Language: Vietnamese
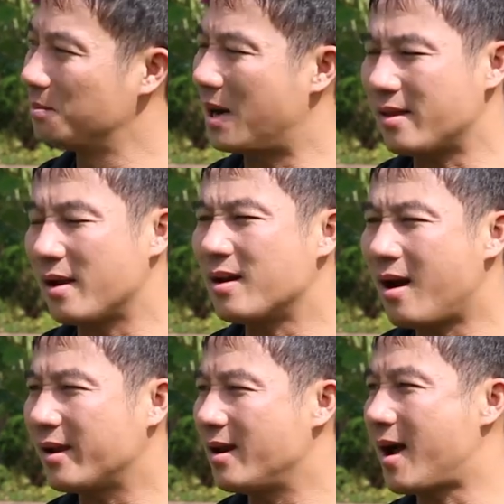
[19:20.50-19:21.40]
Anh thấy
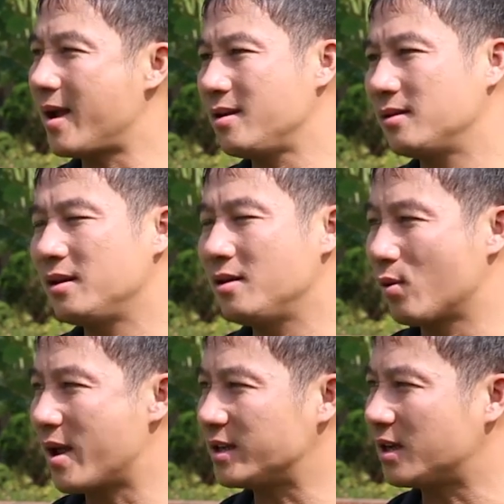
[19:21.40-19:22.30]
rất là kỳ lạ nhé,
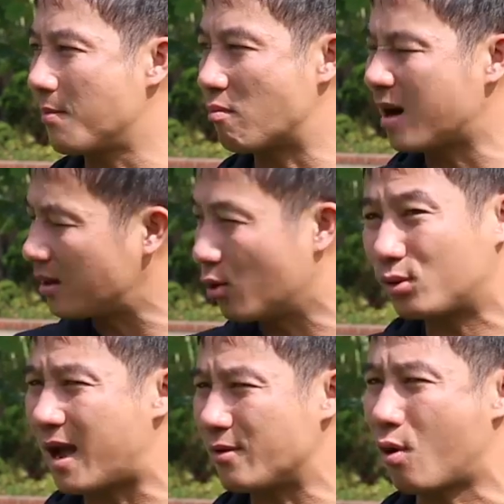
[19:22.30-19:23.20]
Indonesia cầm bóng rất tốt,
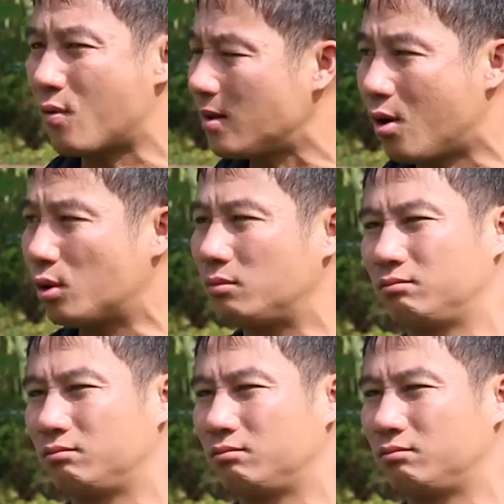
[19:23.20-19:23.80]
đá nhỏ rất tốt,